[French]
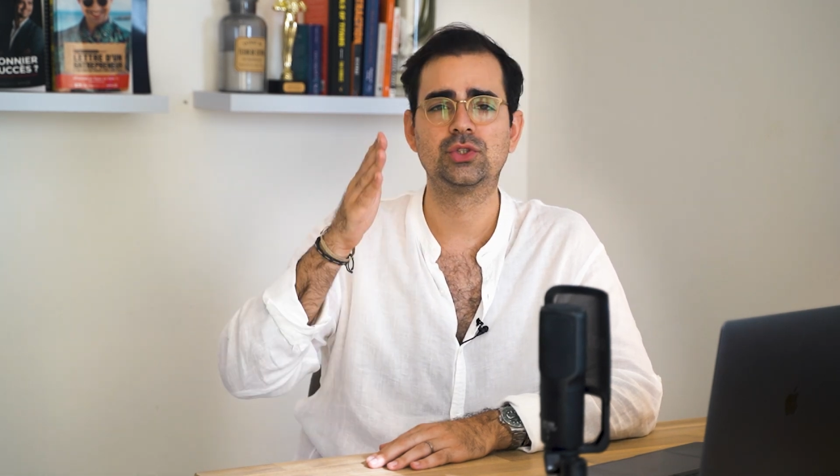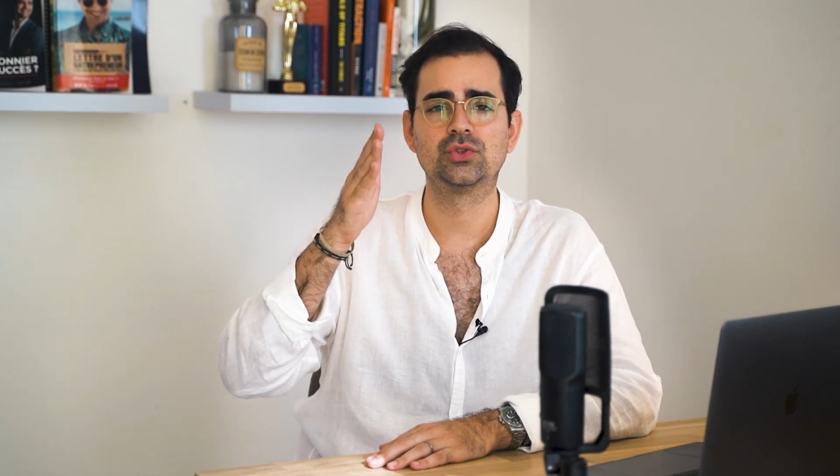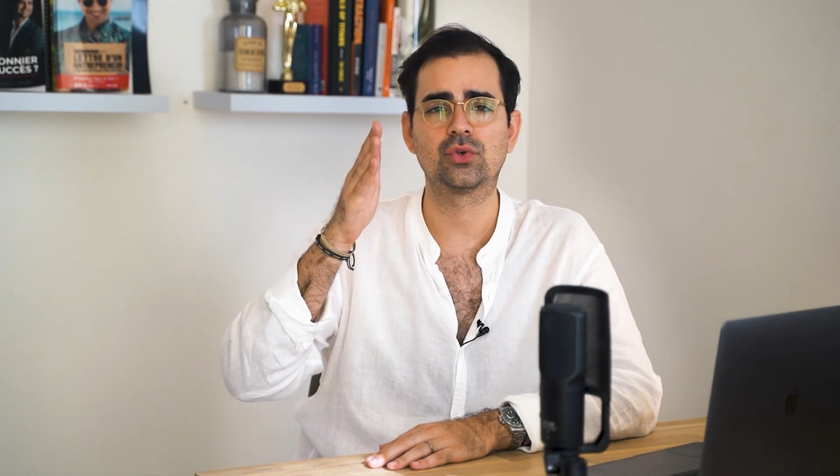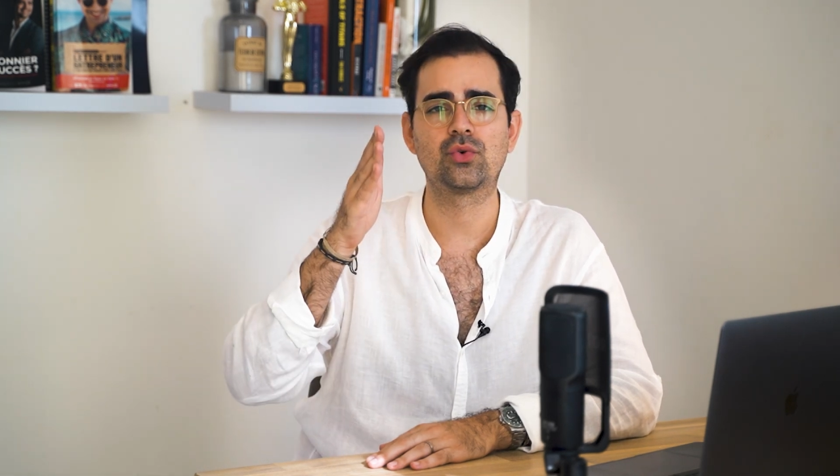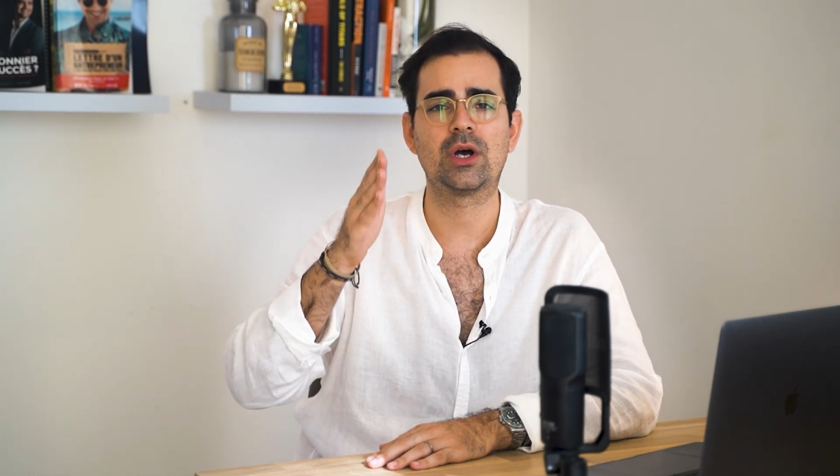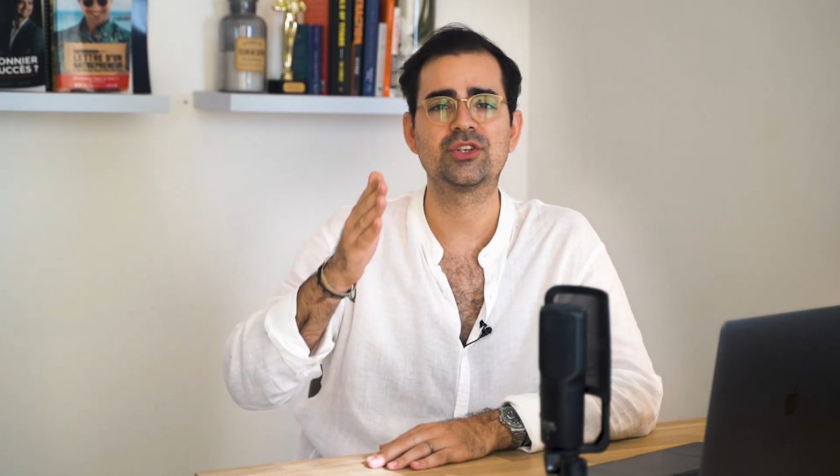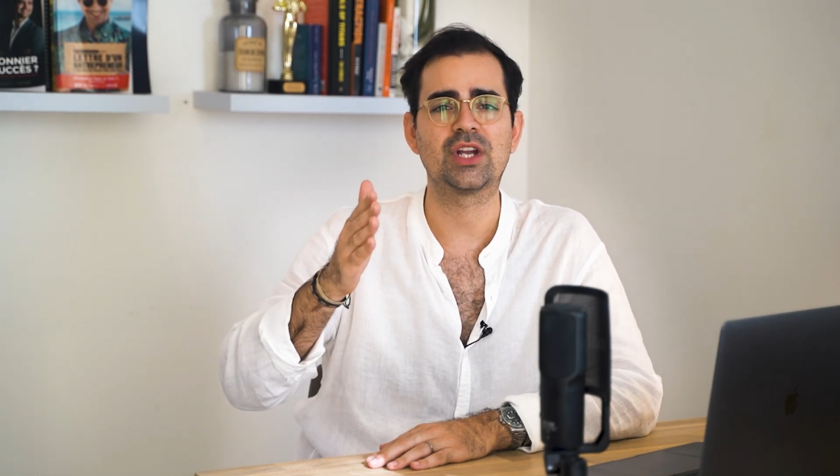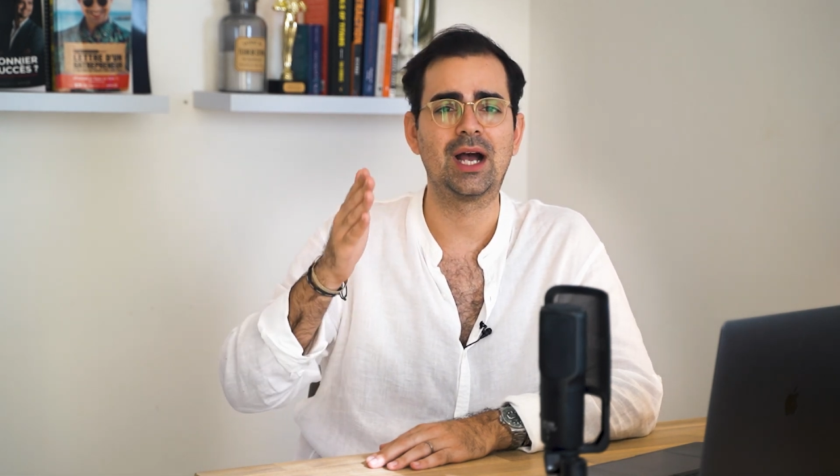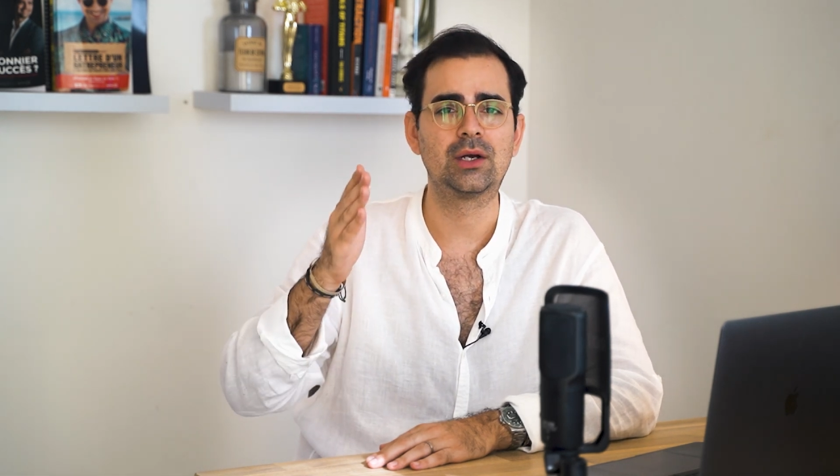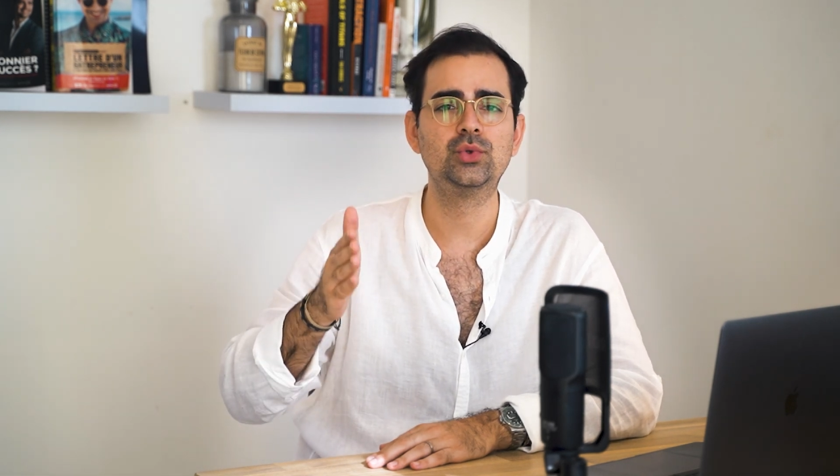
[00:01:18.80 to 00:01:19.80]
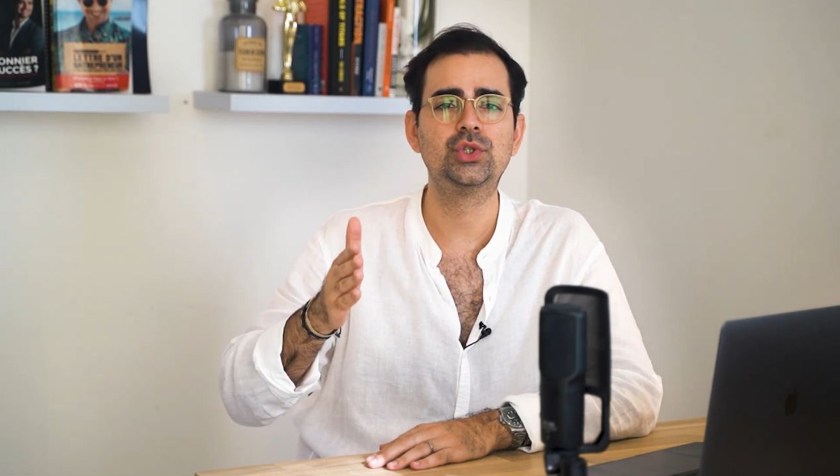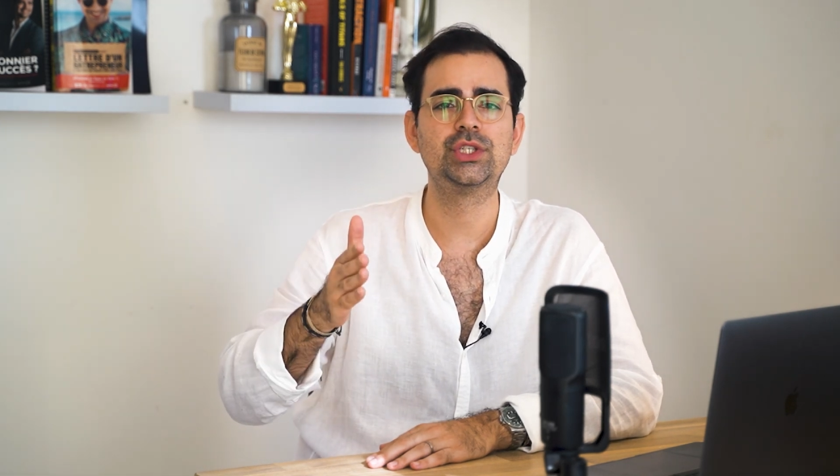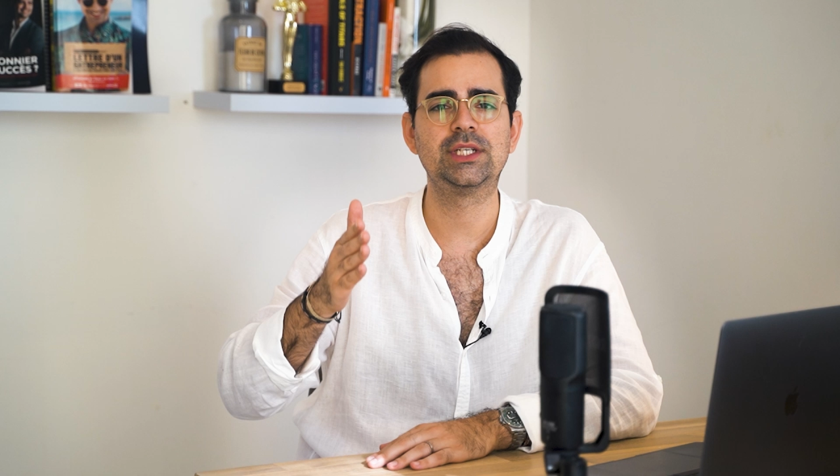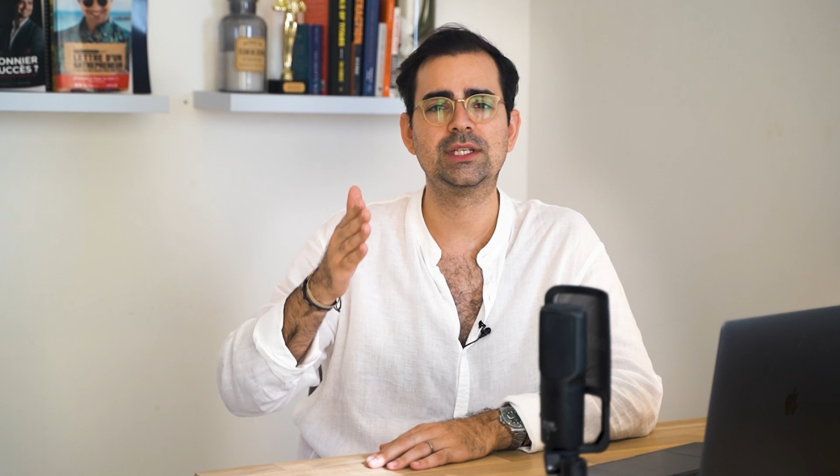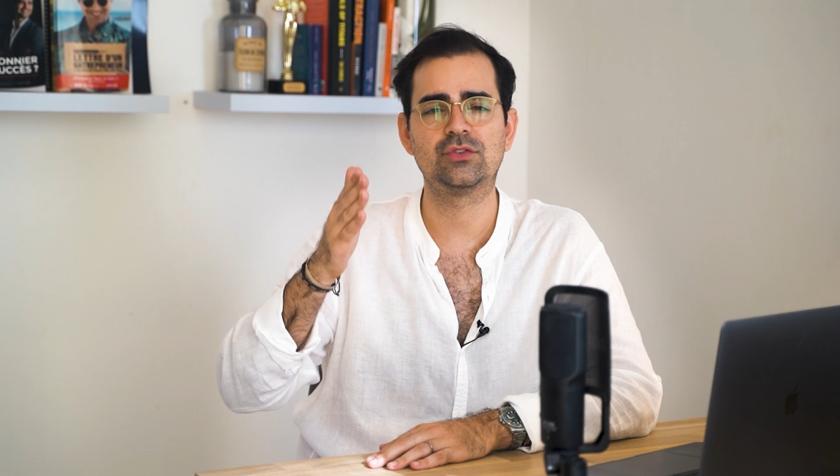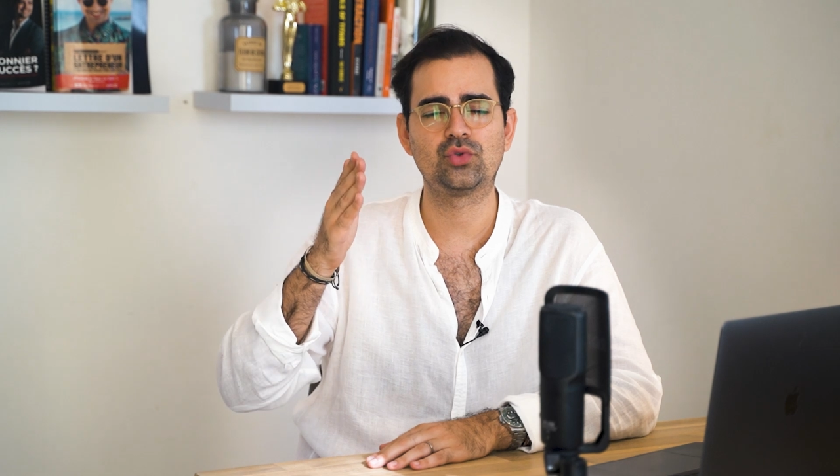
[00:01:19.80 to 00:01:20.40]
je t'encourage à coucher